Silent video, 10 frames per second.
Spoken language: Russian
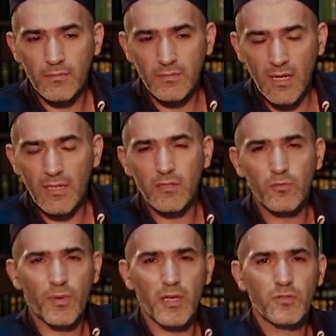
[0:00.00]
Далее
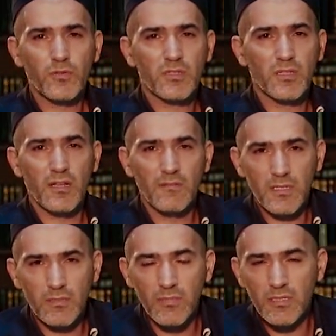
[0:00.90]
он произнес
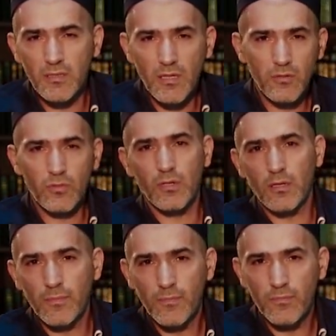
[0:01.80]
слова, смысл которых